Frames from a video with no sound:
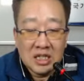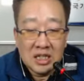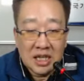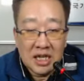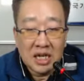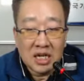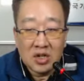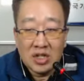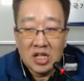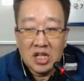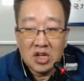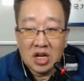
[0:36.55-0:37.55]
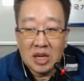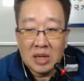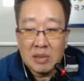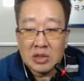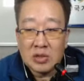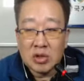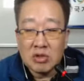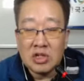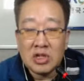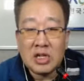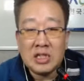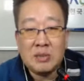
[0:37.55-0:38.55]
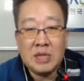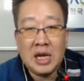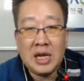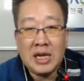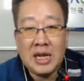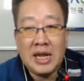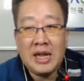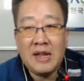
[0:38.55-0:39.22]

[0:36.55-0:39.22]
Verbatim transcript: 대략 거의 1년 가까이 방송하고 있는 것 같습니다. 네.